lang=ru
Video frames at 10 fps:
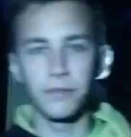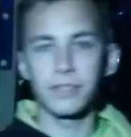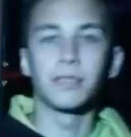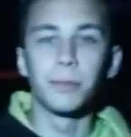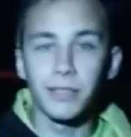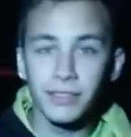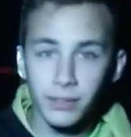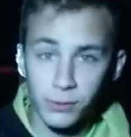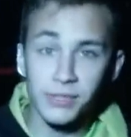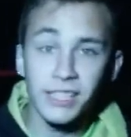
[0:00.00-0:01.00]
Всем привет,
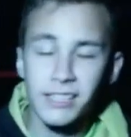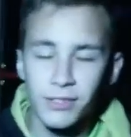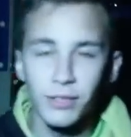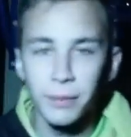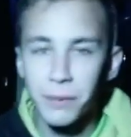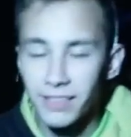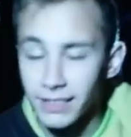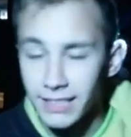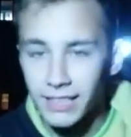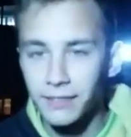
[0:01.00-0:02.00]
друзья. Сегодня пятый
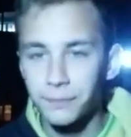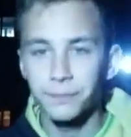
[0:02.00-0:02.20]
день.